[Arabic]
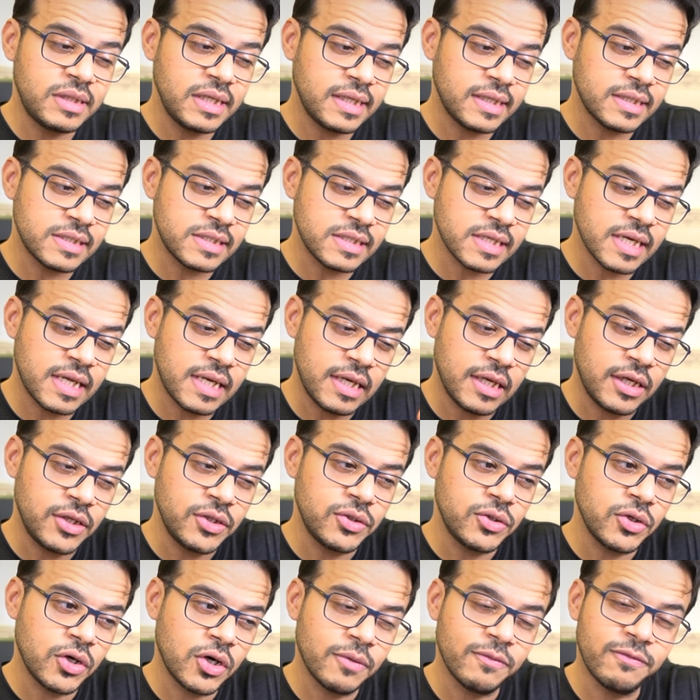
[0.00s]
دي اس ال
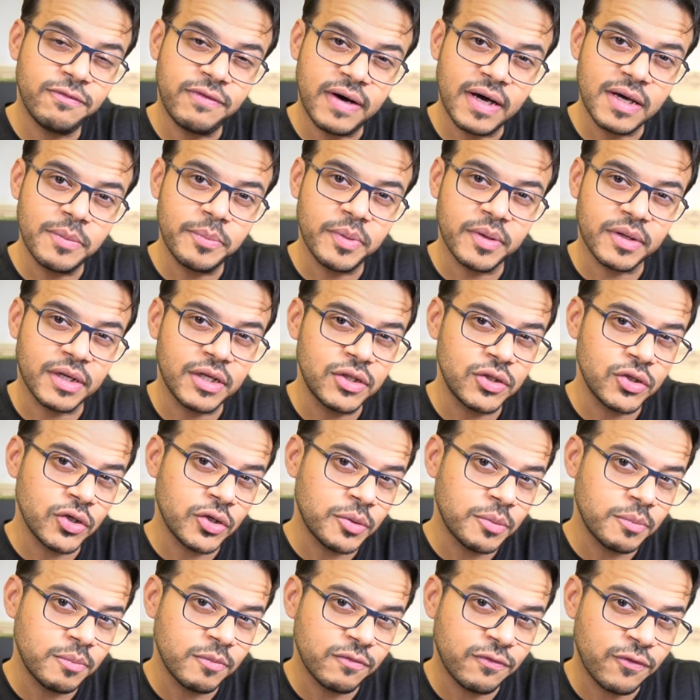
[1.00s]
عندهم فايبر
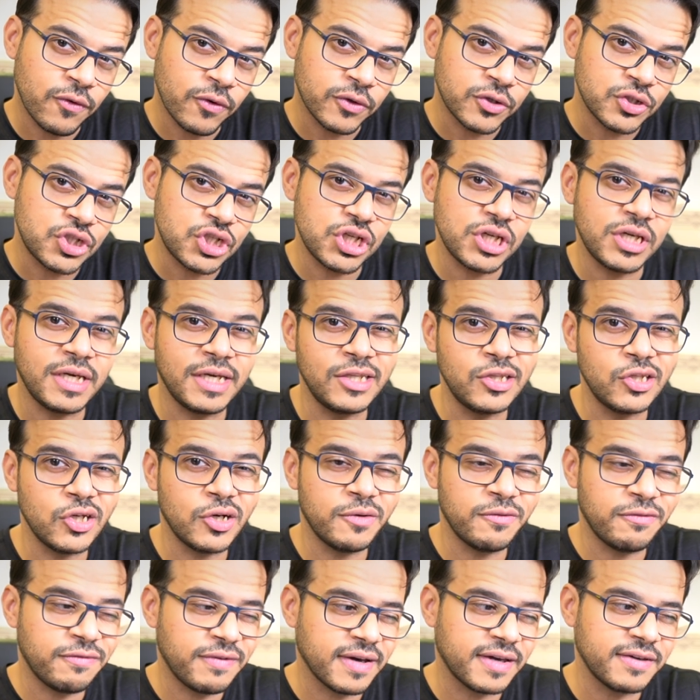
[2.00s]
عندهم 4 جي
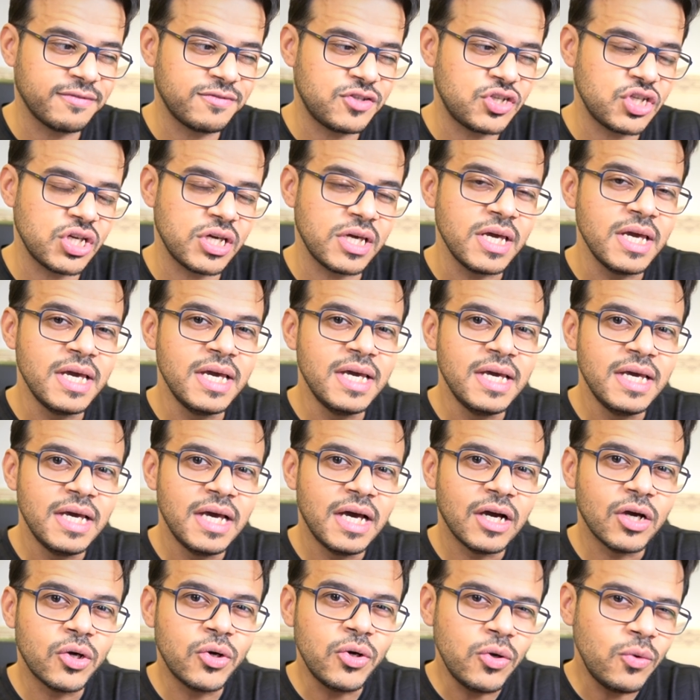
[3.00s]
عندهم 5 جي
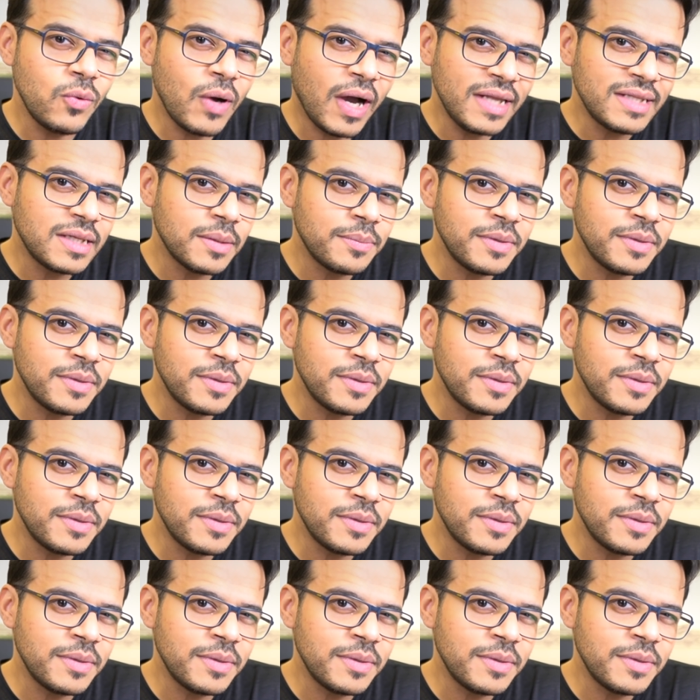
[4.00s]
كل واحده